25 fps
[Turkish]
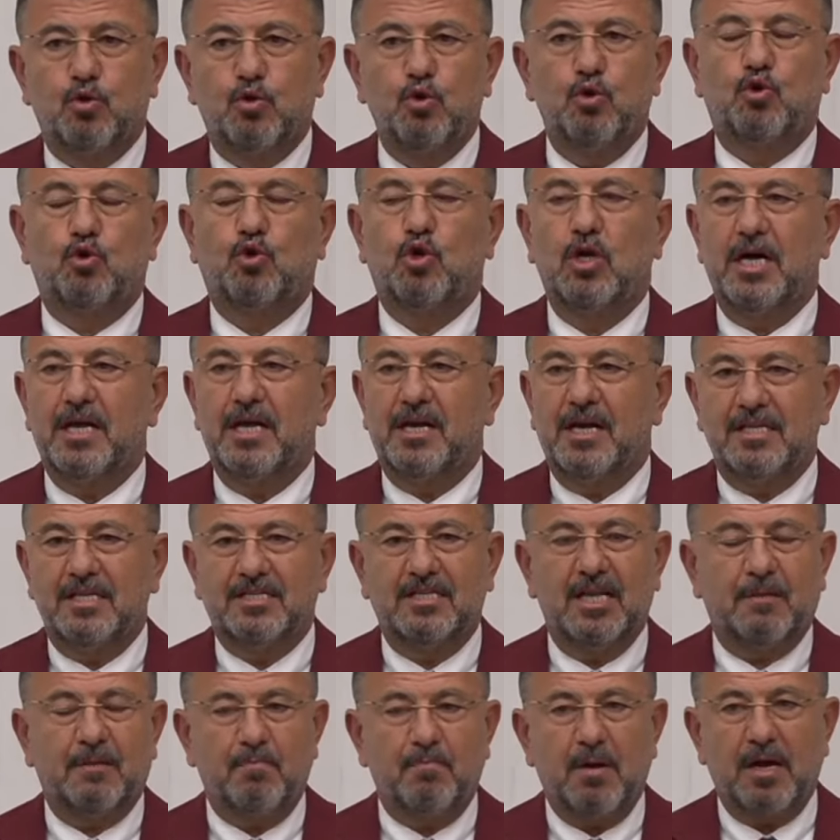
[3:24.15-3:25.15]
Türkiye'ye
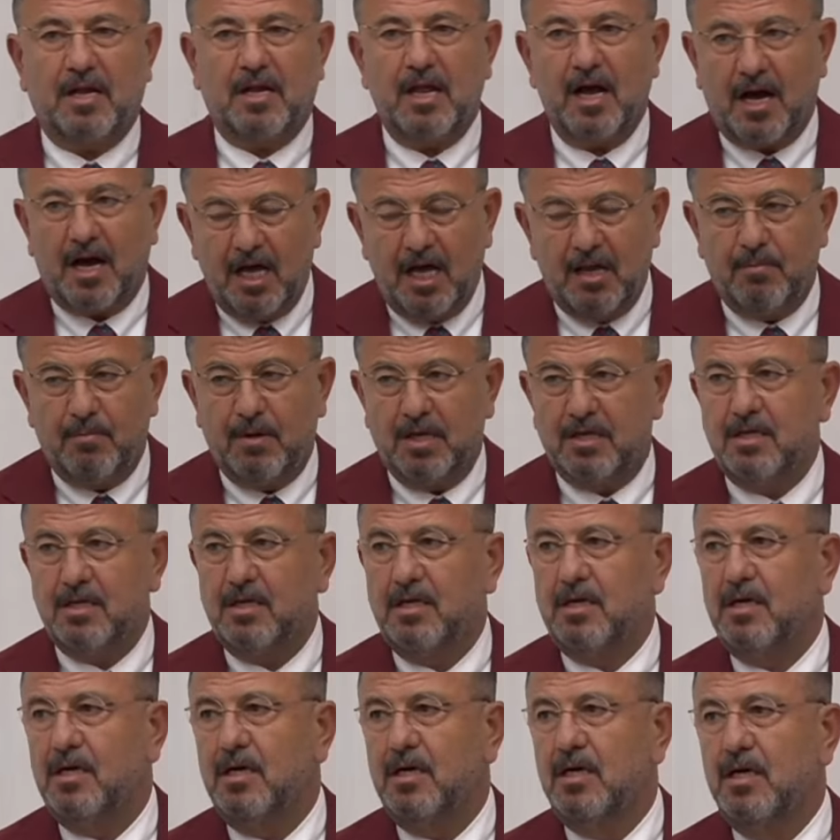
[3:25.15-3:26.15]
rezil etmekte
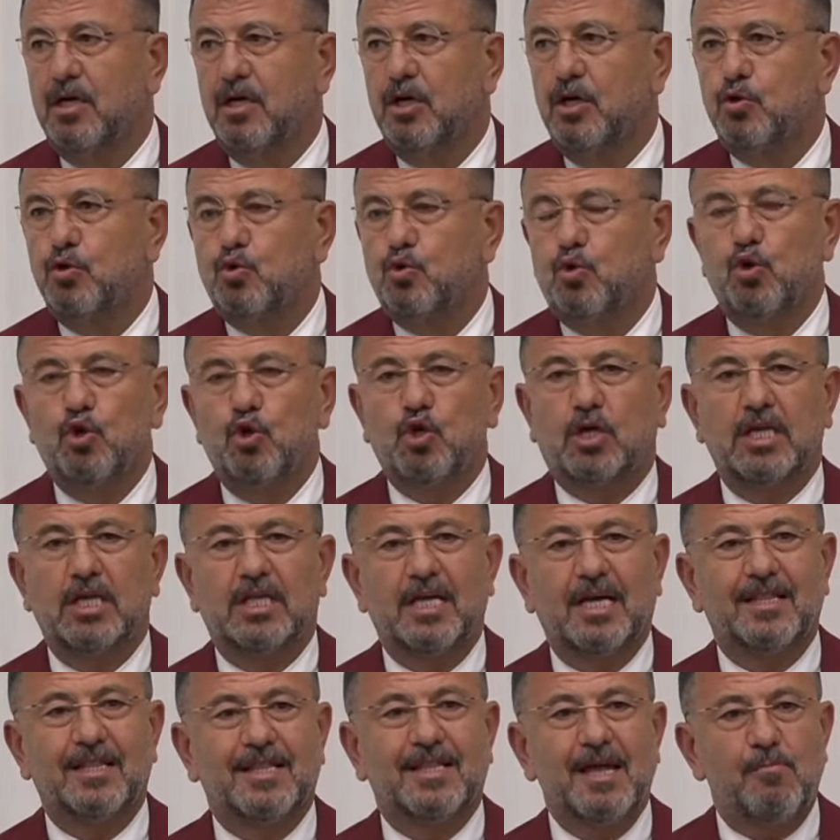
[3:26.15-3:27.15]
kalmadı.
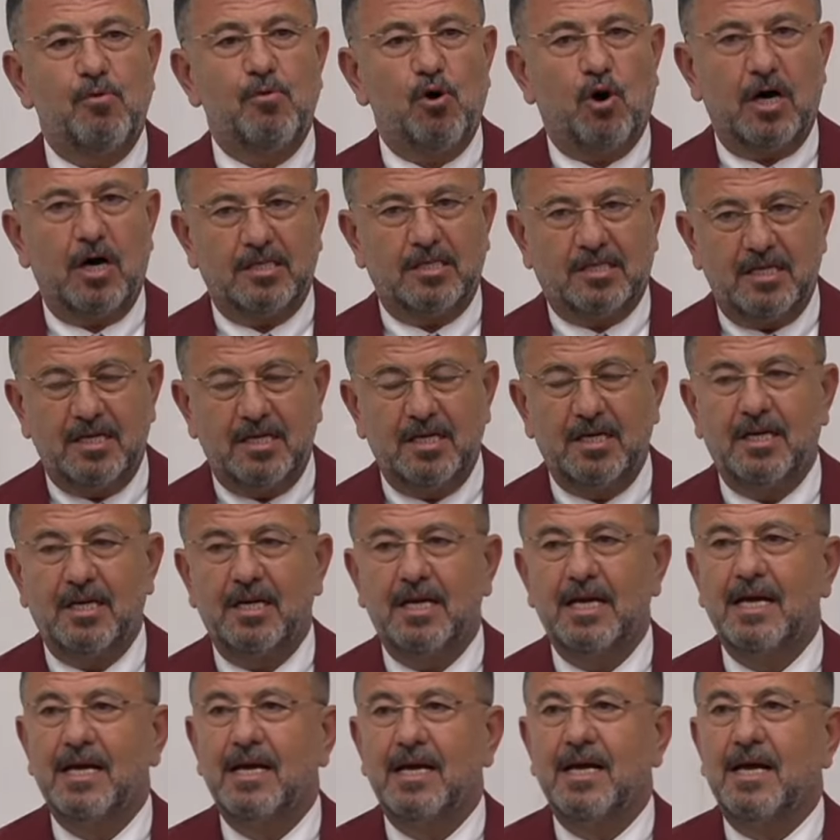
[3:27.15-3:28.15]
Türkiye'deki
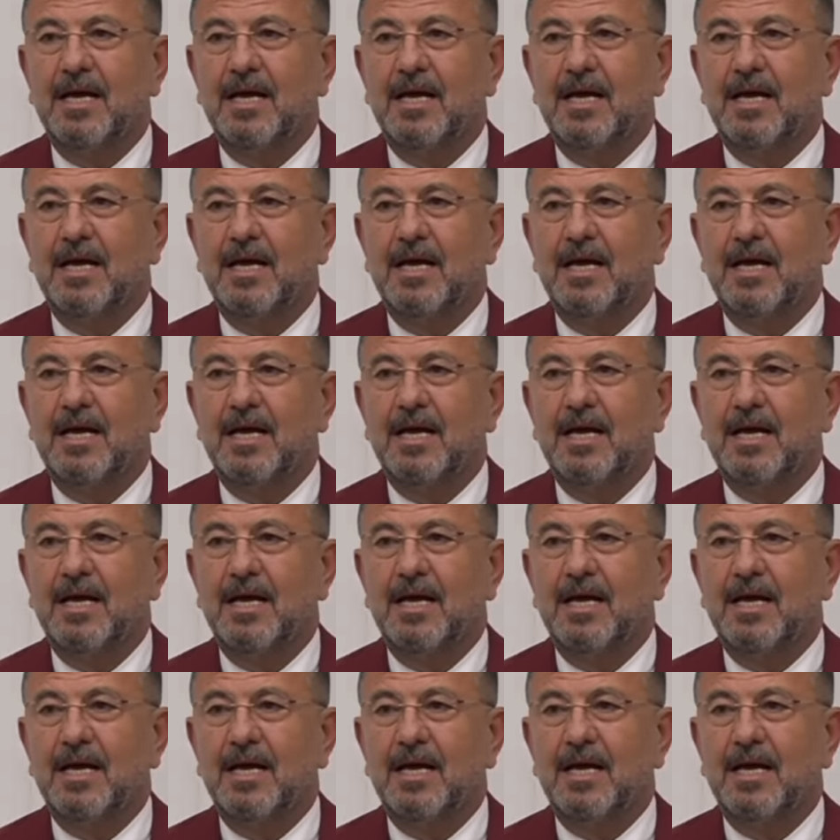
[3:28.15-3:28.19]
demokrasinin